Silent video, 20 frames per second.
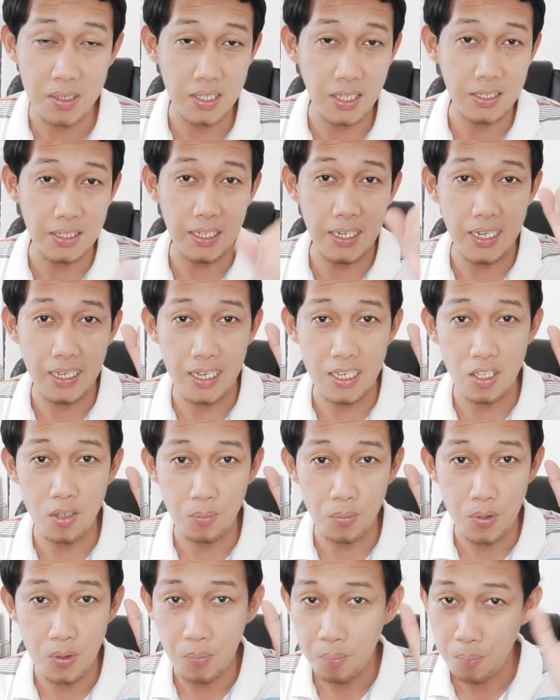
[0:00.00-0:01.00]
Basta ilagay
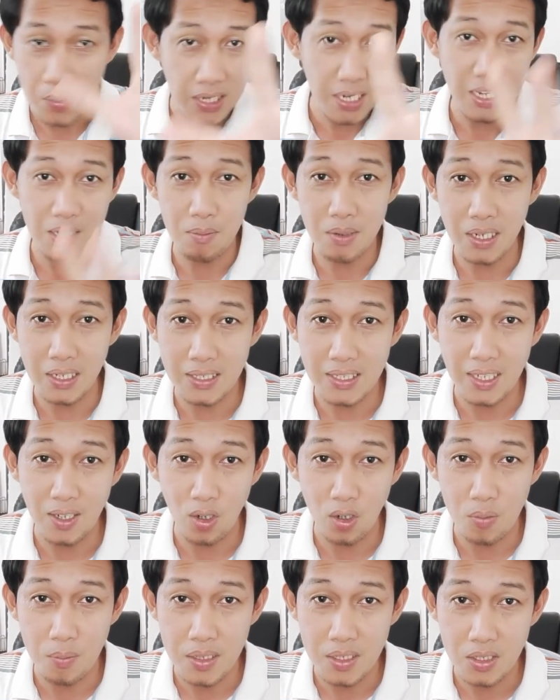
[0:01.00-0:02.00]
nyo po yung pinakamagandang
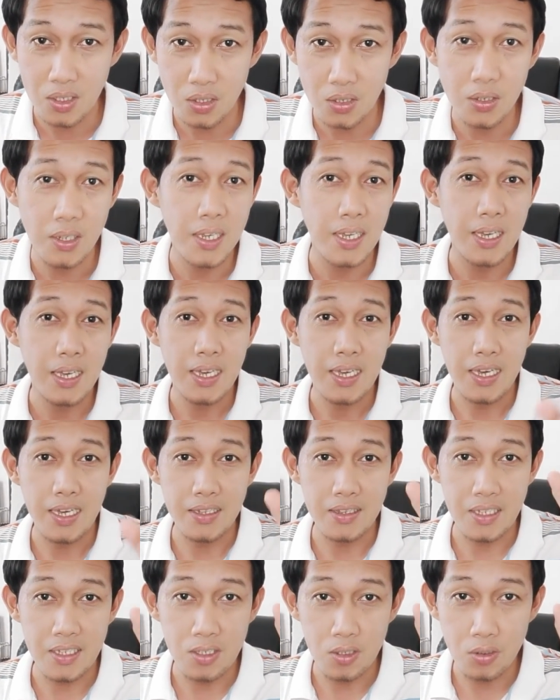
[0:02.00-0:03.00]
comment nyo
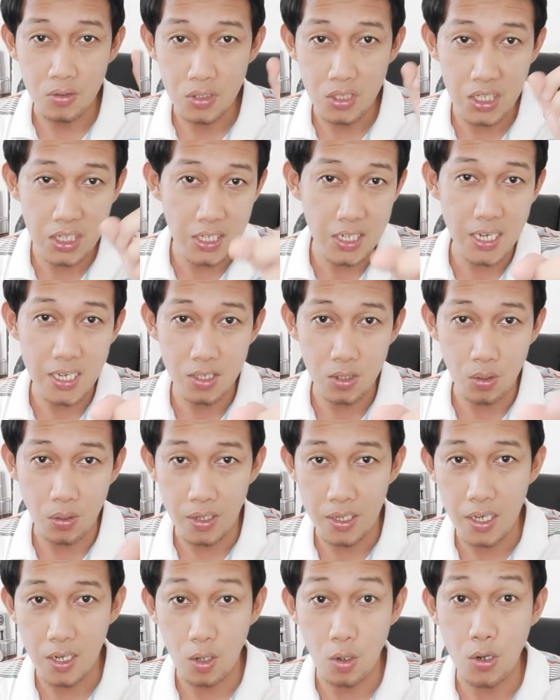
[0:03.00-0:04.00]
and then yung Gcash o
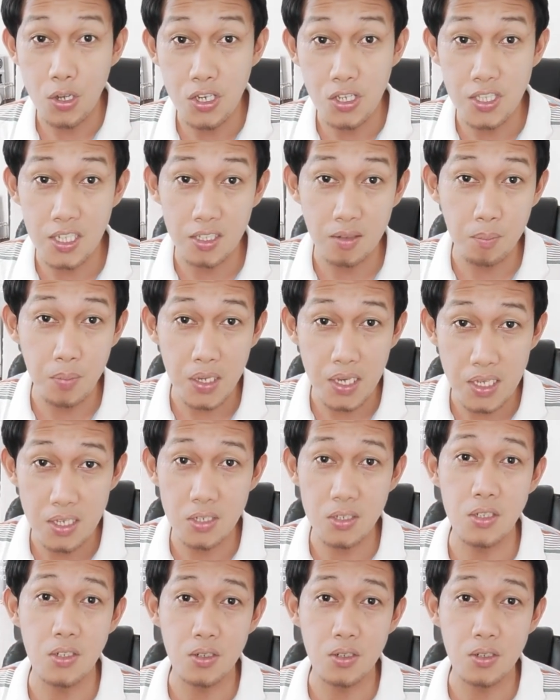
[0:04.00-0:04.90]
kaya coins.ph